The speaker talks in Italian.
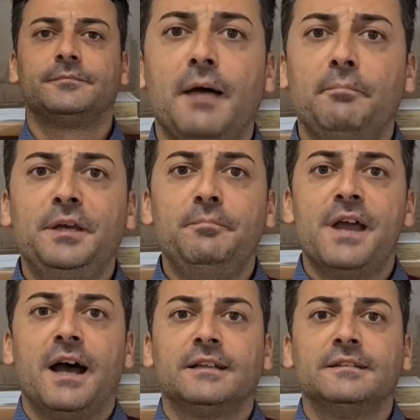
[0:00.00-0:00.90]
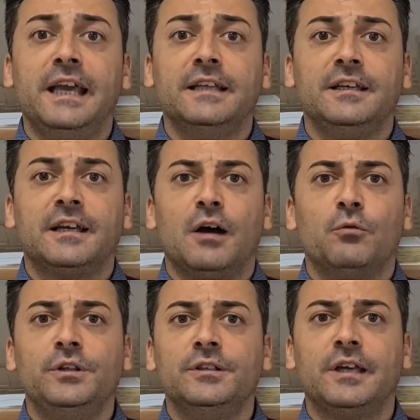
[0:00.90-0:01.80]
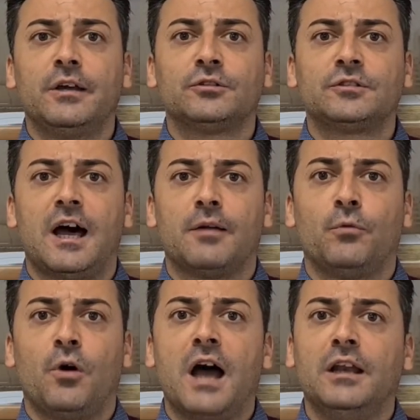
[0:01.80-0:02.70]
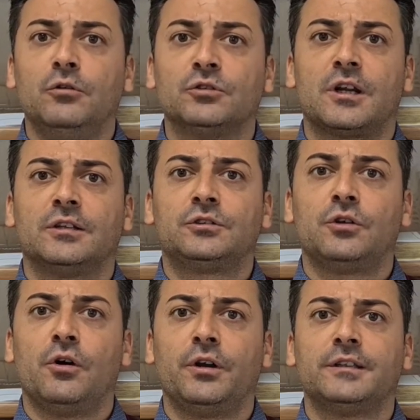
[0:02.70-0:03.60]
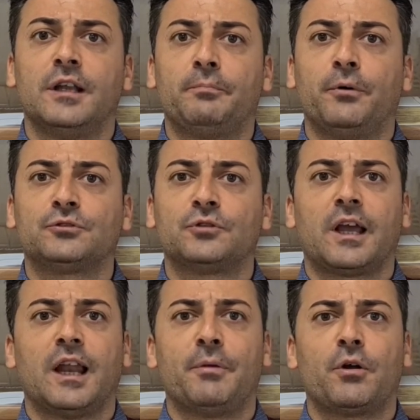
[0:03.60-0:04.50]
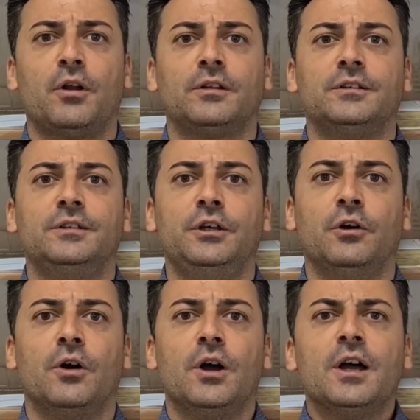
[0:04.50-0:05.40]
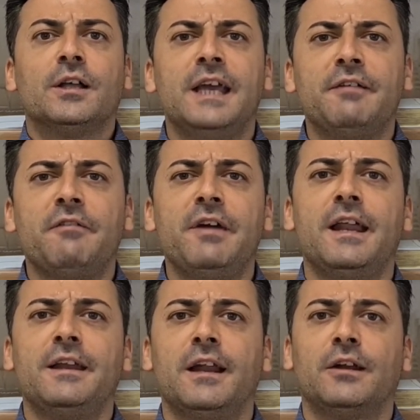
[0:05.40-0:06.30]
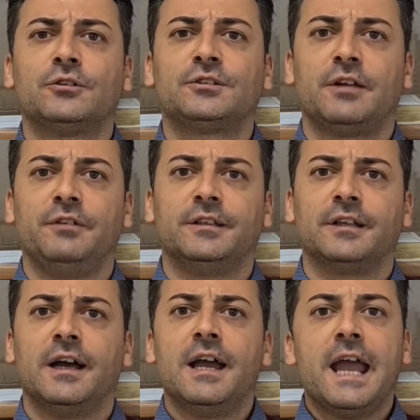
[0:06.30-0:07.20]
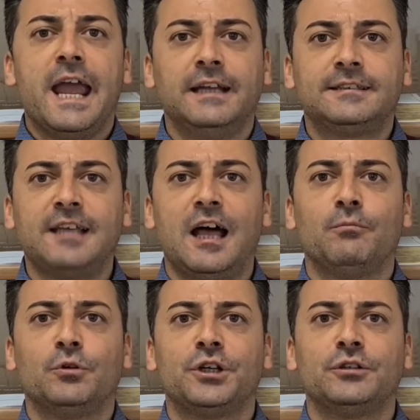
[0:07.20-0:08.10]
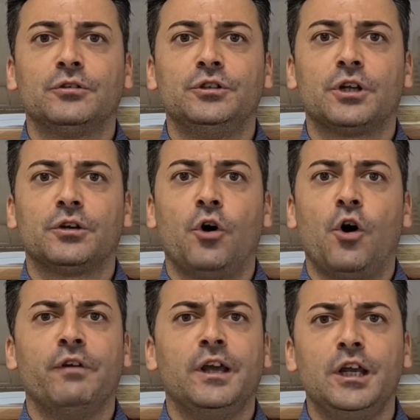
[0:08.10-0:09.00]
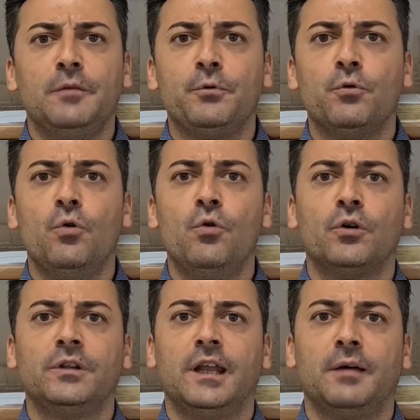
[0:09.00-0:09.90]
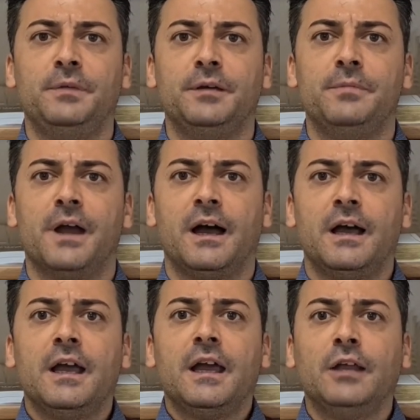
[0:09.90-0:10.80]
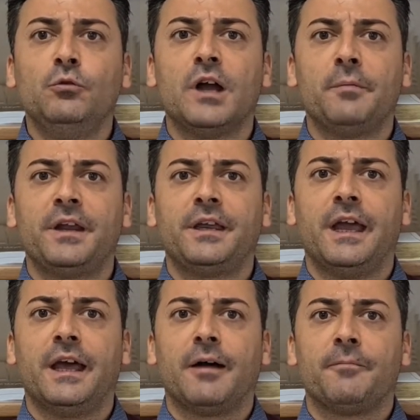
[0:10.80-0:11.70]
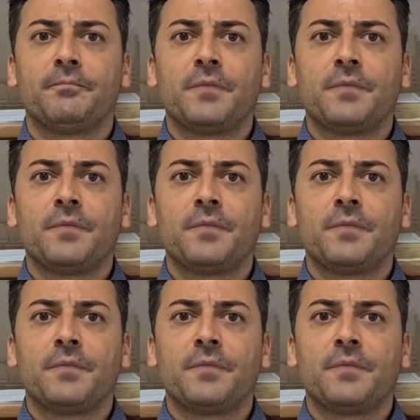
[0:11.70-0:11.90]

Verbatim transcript: La Bibbia dedica un intero salmo all'illustrazione del posto che la parola di Dio deve avere nella nostra vita e il Salmo 119, il più lungo della Bibbia, ed una preghiera.